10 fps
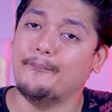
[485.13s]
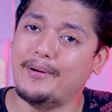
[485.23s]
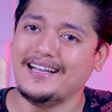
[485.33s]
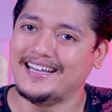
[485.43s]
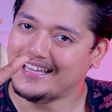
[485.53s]

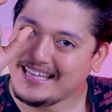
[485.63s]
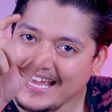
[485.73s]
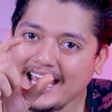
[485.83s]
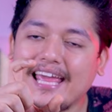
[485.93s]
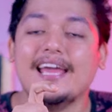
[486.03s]
बट
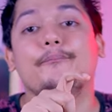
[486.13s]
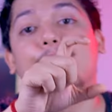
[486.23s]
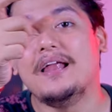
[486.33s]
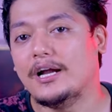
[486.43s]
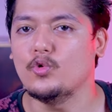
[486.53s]
ये एक
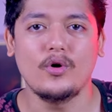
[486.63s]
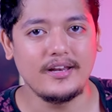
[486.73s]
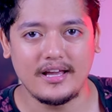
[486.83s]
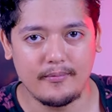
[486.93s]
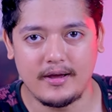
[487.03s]
प्ले टू
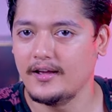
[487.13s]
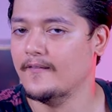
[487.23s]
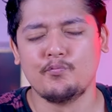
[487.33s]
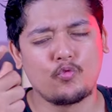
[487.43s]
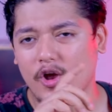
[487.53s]
वन गेम है
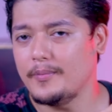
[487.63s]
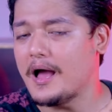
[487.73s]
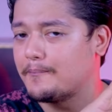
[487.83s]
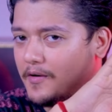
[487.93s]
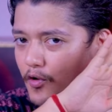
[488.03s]
कोई भी
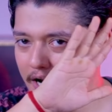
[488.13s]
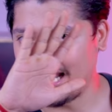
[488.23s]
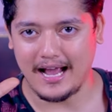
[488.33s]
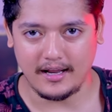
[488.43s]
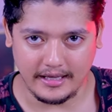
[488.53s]
आपका
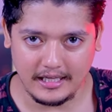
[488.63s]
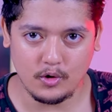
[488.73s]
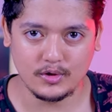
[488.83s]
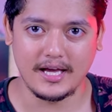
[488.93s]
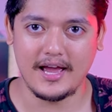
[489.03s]
वॉलेट हैक नहीं
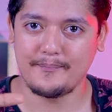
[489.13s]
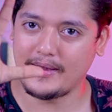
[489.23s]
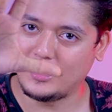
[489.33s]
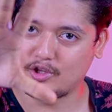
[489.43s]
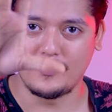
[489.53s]
होता है
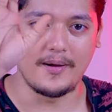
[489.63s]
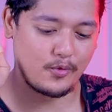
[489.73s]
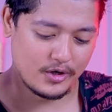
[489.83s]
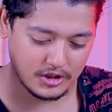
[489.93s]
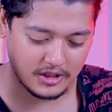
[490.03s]
पहले तो मैं
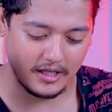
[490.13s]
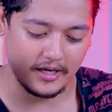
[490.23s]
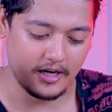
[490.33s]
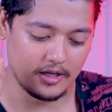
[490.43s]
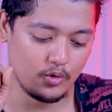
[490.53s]
आपको एक चीज़
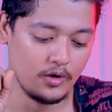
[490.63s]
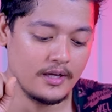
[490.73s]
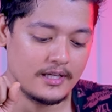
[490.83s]
क्लियर कर दूं